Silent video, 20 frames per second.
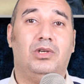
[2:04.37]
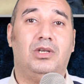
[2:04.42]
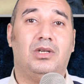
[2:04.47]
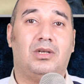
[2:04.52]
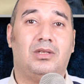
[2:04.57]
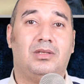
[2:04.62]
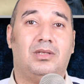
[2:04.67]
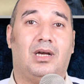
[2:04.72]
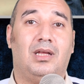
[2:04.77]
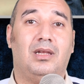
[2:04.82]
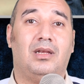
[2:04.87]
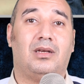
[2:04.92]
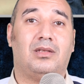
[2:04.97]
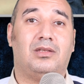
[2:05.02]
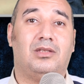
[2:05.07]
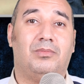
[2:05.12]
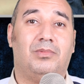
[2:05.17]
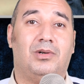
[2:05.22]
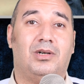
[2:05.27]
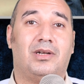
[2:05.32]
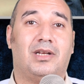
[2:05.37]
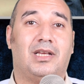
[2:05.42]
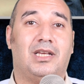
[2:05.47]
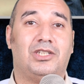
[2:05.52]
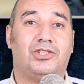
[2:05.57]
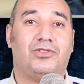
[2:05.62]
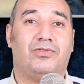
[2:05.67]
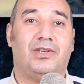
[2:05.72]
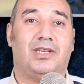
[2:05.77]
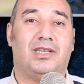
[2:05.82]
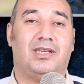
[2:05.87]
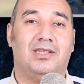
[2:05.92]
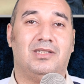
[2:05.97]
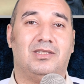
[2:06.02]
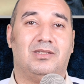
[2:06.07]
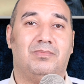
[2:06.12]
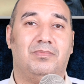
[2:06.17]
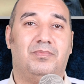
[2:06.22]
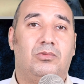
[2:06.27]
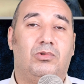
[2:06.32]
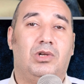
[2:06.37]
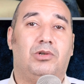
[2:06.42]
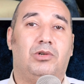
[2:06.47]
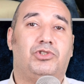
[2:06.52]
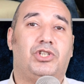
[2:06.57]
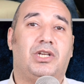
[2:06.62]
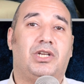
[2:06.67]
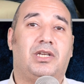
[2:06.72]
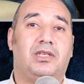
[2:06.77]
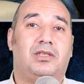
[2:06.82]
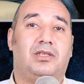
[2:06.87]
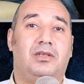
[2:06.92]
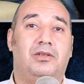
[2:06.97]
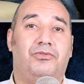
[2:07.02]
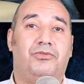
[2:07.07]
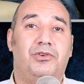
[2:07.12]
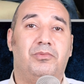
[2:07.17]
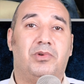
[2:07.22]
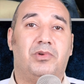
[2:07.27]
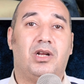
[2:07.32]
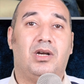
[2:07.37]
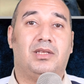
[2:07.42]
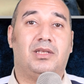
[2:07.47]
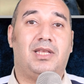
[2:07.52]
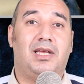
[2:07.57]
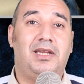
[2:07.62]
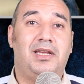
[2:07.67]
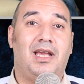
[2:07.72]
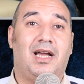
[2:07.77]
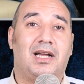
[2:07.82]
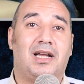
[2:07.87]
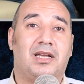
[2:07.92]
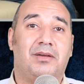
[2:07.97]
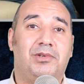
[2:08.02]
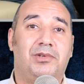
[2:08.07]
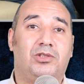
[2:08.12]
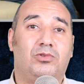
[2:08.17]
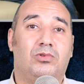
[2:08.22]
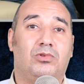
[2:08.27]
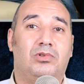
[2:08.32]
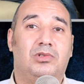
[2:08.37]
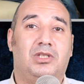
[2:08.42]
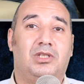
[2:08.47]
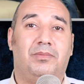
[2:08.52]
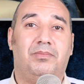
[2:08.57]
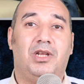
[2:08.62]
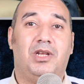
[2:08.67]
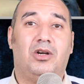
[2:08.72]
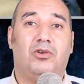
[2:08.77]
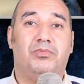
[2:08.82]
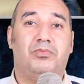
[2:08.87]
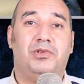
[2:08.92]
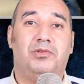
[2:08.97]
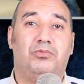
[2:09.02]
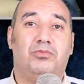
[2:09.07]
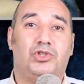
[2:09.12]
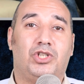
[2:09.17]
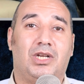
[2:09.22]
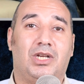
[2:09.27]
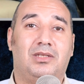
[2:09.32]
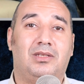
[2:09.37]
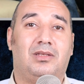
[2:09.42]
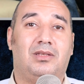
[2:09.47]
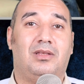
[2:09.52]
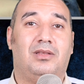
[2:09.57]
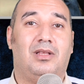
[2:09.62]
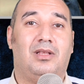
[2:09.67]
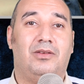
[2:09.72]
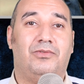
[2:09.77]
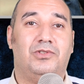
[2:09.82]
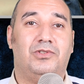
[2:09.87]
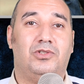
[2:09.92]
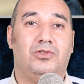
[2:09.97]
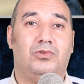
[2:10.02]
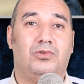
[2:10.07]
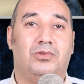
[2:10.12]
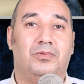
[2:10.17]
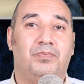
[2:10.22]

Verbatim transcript: يخضع لاختبار كشف الكذب ولو شكت ان في امرأة تانية عجبته تمنعه من مشاهدة التلفزيون